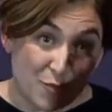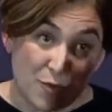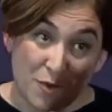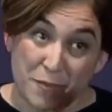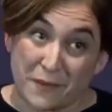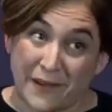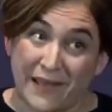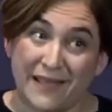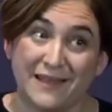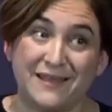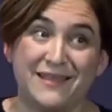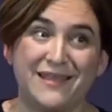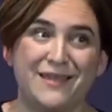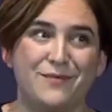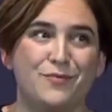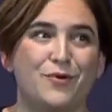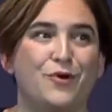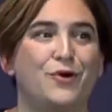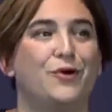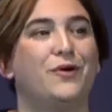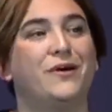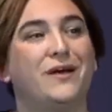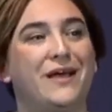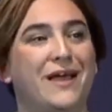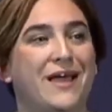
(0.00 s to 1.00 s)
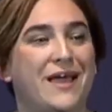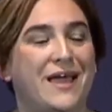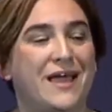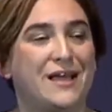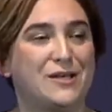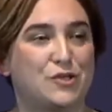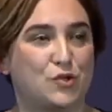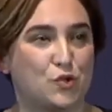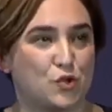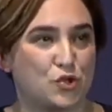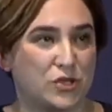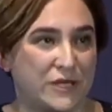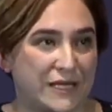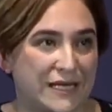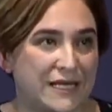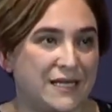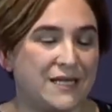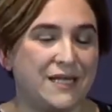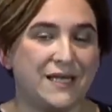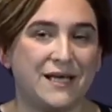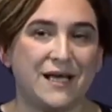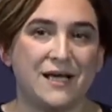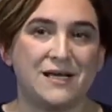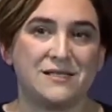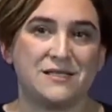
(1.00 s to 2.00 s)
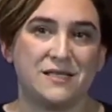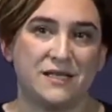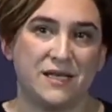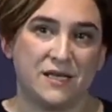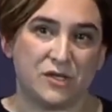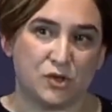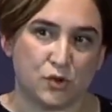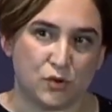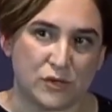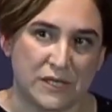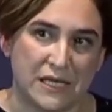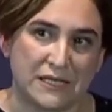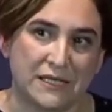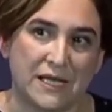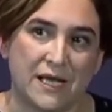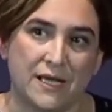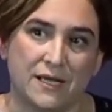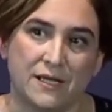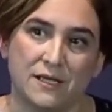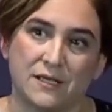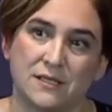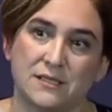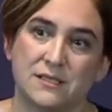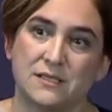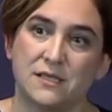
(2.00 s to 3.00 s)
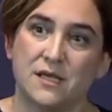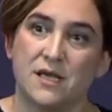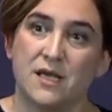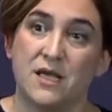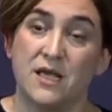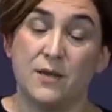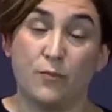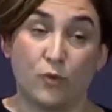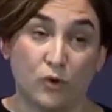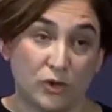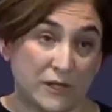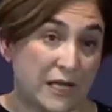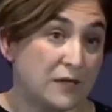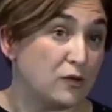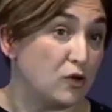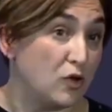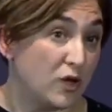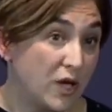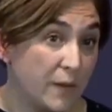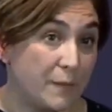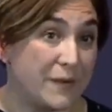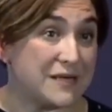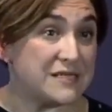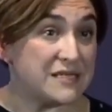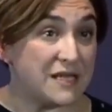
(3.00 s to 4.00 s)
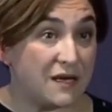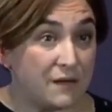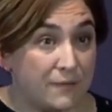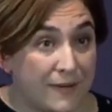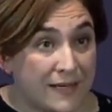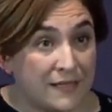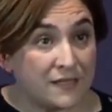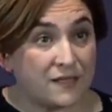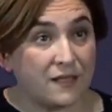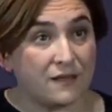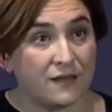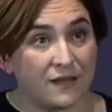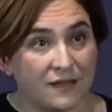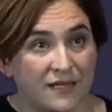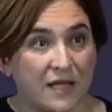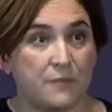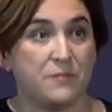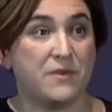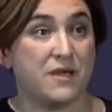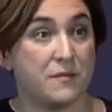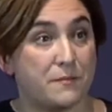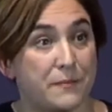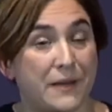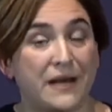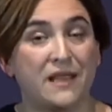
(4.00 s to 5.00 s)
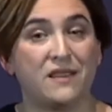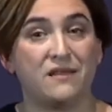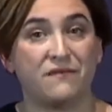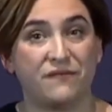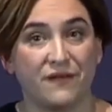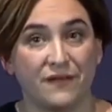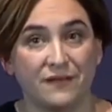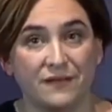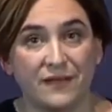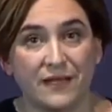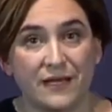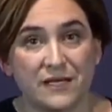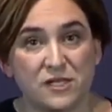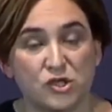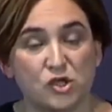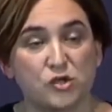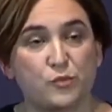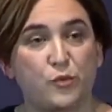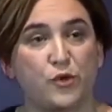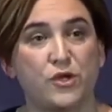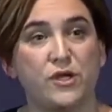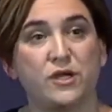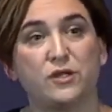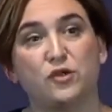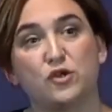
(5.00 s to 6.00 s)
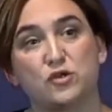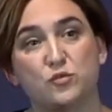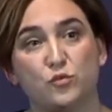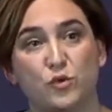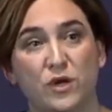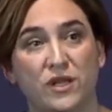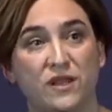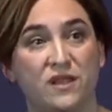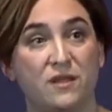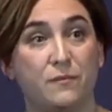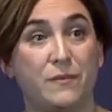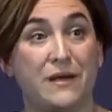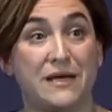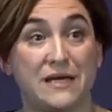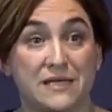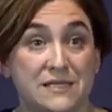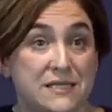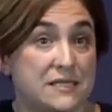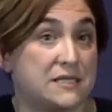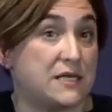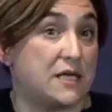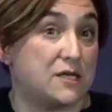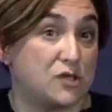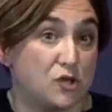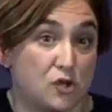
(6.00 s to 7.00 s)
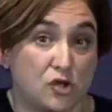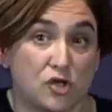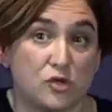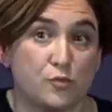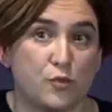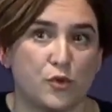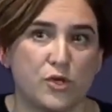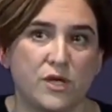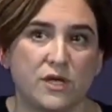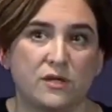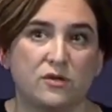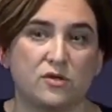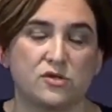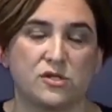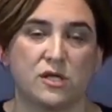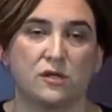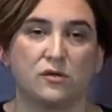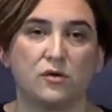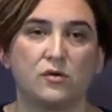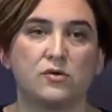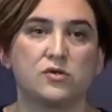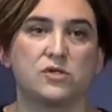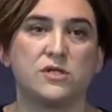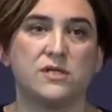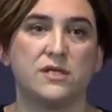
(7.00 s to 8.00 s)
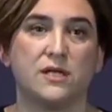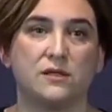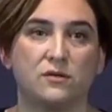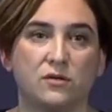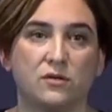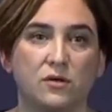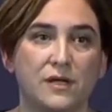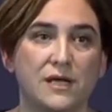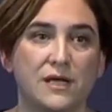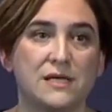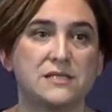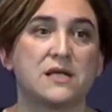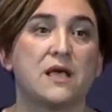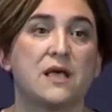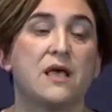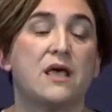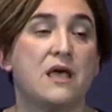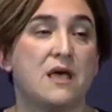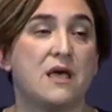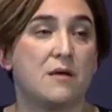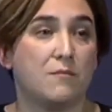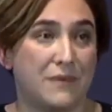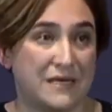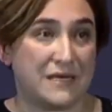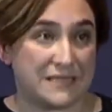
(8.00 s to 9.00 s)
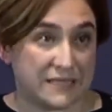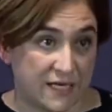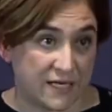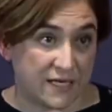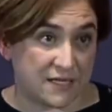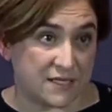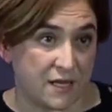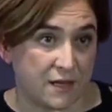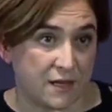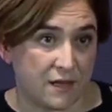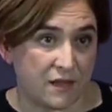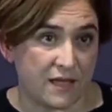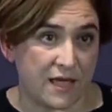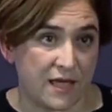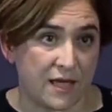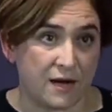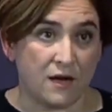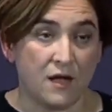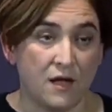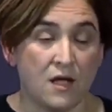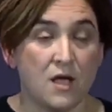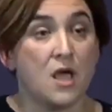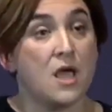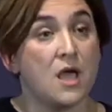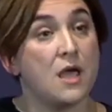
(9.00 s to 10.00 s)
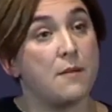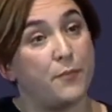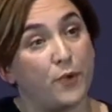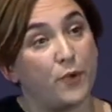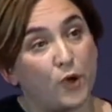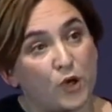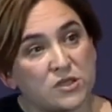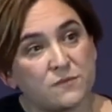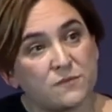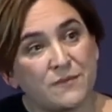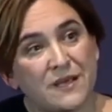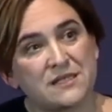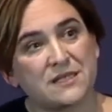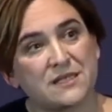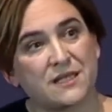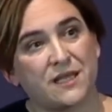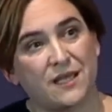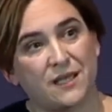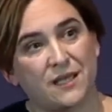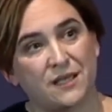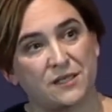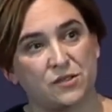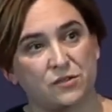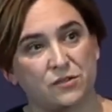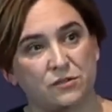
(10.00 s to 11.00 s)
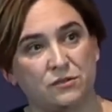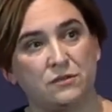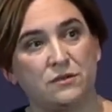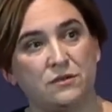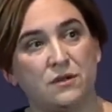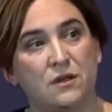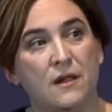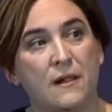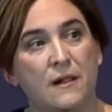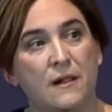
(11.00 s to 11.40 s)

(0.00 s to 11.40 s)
como objetivo en sus críticas y en sus ataques. Y por tanto, lo que pase el 20D también para defender estos proyectos municipalistas, que son los proyectos de todos y de todas, va a ser esencial. Pero es más que eso.